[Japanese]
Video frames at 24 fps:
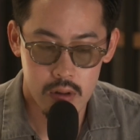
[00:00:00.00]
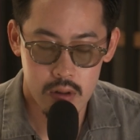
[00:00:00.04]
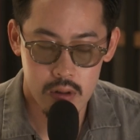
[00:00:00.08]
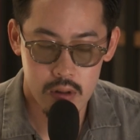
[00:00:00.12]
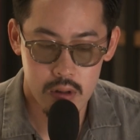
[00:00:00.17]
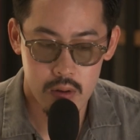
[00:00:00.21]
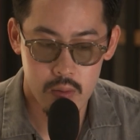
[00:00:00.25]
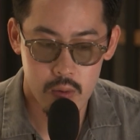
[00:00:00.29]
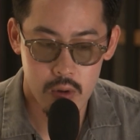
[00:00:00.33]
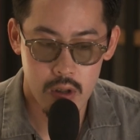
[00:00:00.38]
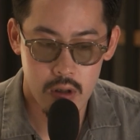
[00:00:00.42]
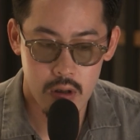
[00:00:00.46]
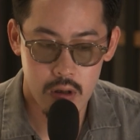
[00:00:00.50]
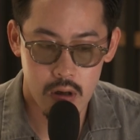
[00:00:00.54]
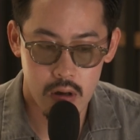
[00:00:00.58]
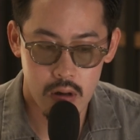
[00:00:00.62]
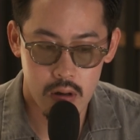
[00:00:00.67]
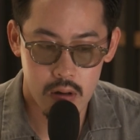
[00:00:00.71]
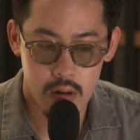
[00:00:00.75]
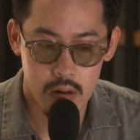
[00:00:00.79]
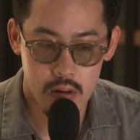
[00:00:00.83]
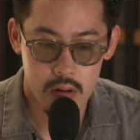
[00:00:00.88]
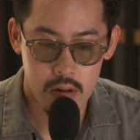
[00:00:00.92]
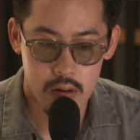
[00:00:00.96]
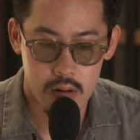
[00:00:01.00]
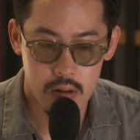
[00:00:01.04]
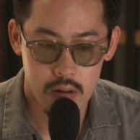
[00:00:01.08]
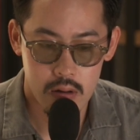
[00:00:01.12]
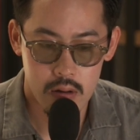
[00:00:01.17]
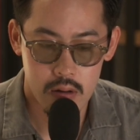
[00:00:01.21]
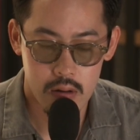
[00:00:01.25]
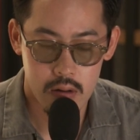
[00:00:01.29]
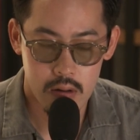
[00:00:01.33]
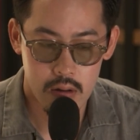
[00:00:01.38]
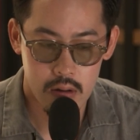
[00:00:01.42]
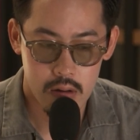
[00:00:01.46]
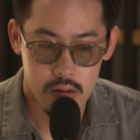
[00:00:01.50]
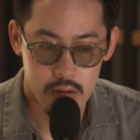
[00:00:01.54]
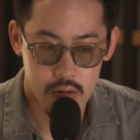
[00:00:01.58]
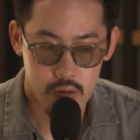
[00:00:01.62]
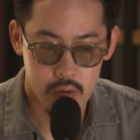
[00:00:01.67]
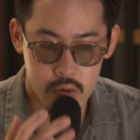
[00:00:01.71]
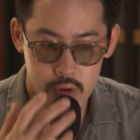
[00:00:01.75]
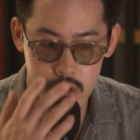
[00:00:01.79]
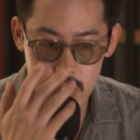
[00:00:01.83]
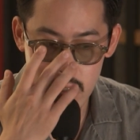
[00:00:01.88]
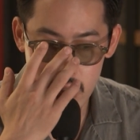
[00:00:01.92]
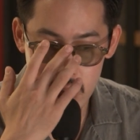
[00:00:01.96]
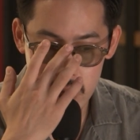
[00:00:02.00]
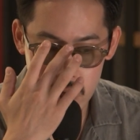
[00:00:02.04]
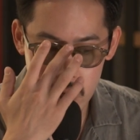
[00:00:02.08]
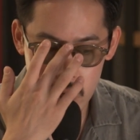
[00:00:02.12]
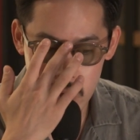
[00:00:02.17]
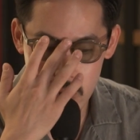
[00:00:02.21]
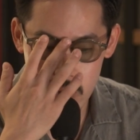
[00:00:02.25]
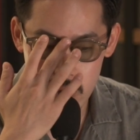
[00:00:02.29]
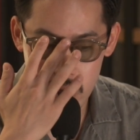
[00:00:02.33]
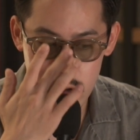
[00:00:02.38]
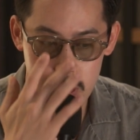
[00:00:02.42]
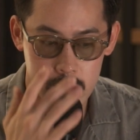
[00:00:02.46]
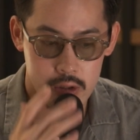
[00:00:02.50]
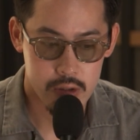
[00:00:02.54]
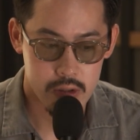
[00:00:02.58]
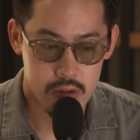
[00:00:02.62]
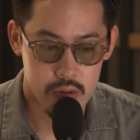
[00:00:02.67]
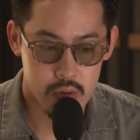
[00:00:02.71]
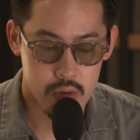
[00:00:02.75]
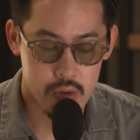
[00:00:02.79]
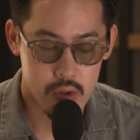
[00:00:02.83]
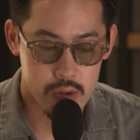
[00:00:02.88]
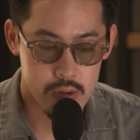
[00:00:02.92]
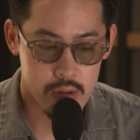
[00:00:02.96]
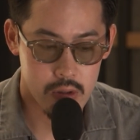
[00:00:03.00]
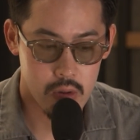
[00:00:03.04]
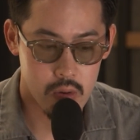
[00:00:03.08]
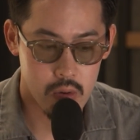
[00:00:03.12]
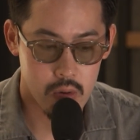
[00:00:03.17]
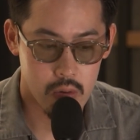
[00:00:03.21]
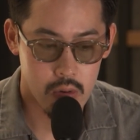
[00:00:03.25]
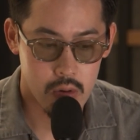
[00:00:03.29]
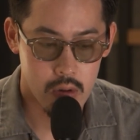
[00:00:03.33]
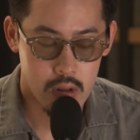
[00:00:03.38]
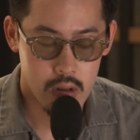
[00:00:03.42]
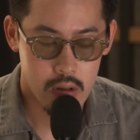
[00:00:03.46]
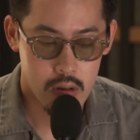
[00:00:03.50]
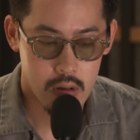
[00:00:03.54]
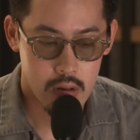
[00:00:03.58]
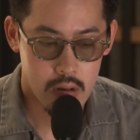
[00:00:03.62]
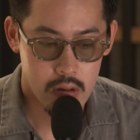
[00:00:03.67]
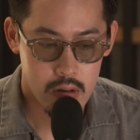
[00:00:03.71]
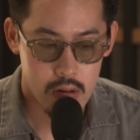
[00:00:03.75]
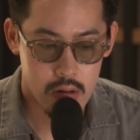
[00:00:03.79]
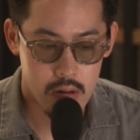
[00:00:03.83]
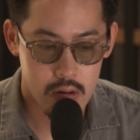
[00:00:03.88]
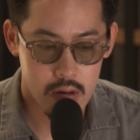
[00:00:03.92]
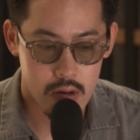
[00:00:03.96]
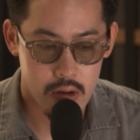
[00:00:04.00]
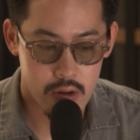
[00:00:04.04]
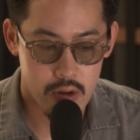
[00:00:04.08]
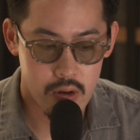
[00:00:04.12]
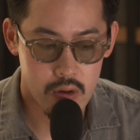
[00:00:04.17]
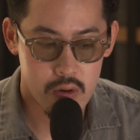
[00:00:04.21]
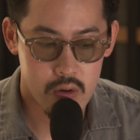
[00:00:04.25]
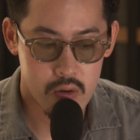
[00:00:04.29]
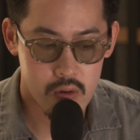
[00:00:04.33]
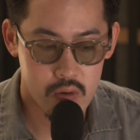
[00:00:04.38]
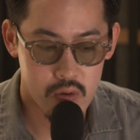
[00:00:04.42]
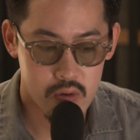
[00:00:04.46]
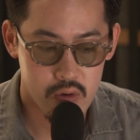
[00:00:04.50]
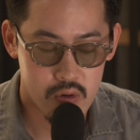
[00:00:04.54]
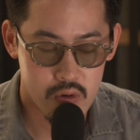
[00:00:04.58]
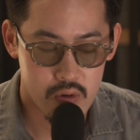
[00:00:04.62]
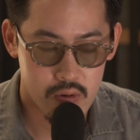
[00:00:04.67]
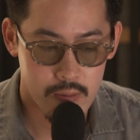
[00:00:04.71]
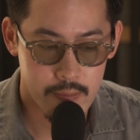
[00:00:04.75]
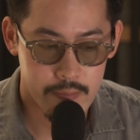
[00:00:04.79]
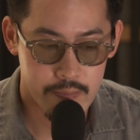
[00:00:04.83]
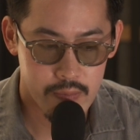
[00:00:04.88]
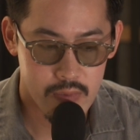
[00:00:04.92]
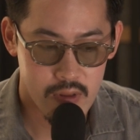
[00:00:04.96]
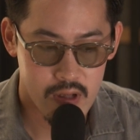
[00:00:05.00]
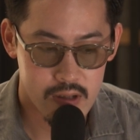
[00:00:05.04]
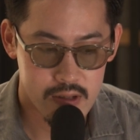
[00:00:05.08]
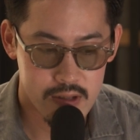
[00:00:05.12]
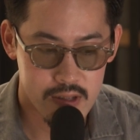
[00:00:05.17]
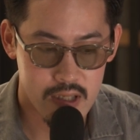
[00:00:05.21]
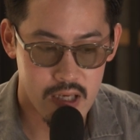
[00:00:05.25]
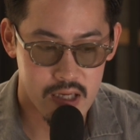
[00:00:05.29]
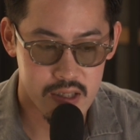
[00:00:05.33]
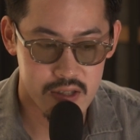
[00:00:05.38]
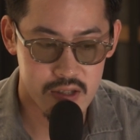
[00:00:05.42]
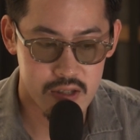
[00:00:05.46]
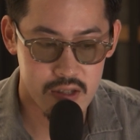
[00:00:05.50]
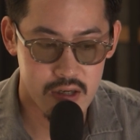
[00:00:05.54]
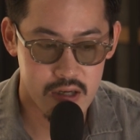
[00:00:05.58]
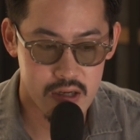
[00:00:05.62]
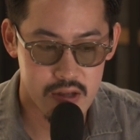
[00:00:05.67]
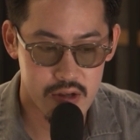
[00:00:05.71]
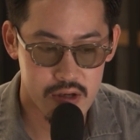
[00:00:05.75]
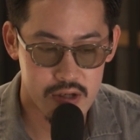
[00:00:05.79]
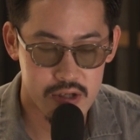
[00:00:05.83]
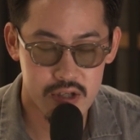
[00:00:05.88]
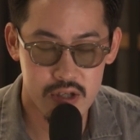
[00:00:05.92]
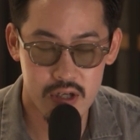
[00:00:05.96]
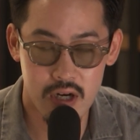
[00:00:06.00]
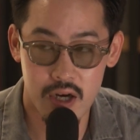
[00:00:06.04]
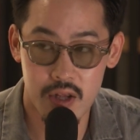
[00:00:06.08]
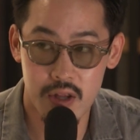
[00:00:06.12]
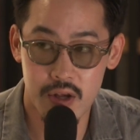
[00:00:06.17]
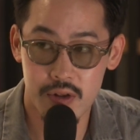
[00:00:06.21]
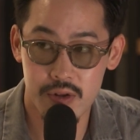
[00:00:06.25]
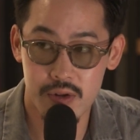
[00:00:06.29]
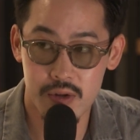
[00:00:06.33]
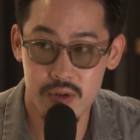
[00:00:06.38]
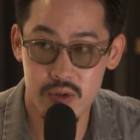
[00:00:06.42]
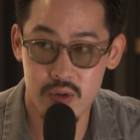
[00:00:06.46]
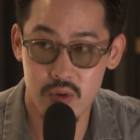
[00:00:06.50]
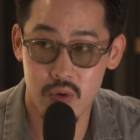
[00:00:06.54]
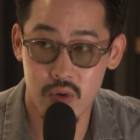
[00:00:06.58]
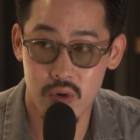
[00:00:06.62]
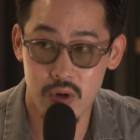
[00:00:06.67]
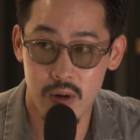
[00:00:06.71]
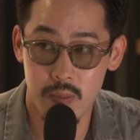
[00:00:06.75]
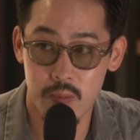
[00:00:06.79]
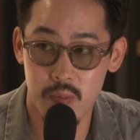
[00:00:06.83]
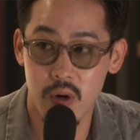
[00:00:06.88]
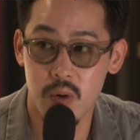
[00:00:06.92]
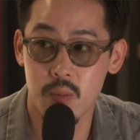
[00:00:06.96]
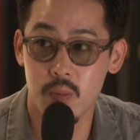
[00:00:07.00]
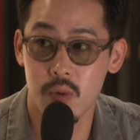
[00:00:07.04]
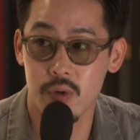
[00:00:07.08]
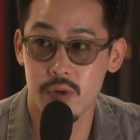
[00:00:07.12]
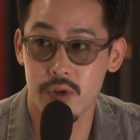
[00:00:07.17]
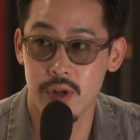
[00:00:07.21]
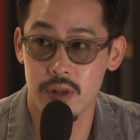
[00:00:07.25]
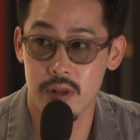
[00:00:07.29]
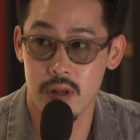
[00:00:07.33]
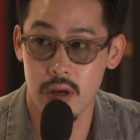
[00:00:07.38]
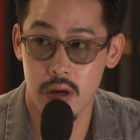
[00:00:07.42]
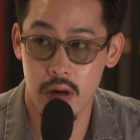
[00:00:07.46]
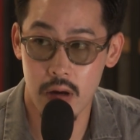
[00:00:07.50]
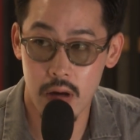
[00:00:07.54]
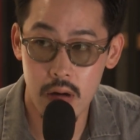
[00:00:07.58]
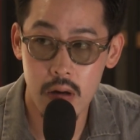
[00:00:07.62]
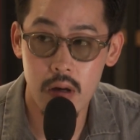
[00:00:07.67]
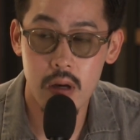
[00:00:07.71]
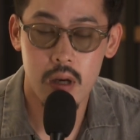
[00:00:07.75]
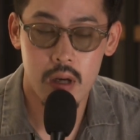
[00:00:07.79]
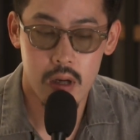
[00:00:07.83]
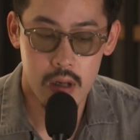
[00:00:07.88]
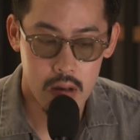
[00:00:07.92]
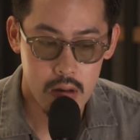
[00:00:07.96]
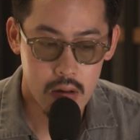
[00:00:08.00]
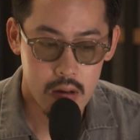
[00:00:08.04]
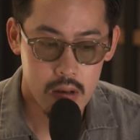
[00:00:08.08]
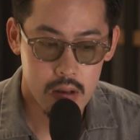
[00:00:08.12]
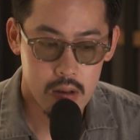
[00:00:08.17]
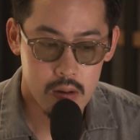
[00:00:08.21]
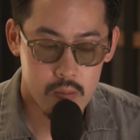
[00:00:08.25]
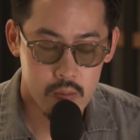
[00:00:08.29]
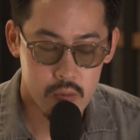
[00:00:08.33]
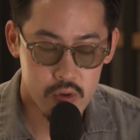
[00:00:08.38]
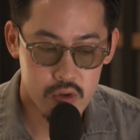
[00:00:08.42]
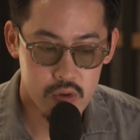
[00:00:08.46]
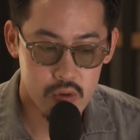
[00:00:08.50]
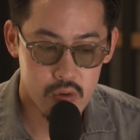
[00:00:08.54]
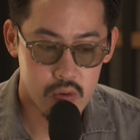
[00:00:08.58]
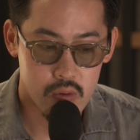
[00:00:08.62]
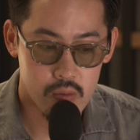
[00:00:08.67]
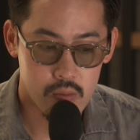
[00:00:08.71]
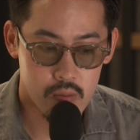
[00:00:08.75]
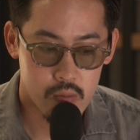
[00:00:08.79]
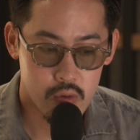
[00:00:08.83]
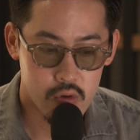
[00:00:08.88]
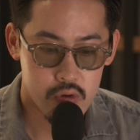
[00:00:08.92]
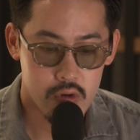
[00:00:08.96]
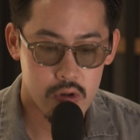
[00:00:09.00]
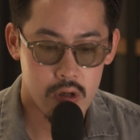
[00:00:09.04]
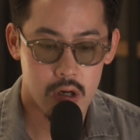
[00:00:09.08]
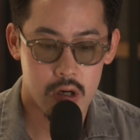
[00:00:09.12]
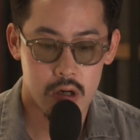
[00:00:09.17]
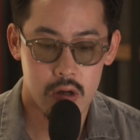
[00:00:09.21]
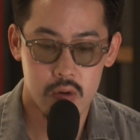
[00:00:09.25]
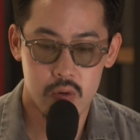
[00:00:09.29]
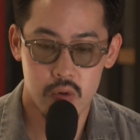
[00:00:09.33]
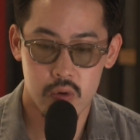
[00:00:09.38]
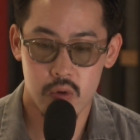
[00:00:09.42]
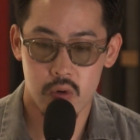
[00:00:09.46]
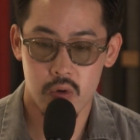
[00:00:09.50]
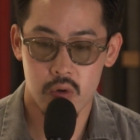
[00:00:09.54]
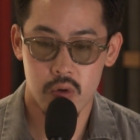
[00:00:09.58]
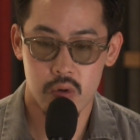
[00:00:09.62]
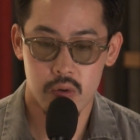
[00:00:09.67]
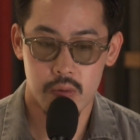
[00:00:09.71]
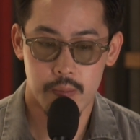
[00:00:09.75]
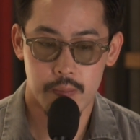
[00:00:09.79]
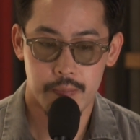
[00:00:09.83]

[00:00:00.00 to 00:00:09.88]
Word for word: うでもなんかいろんなところでお話しするんですけどなんか結局察しが大事かなってすごくやっぱ思ってて、もちろん僕からこ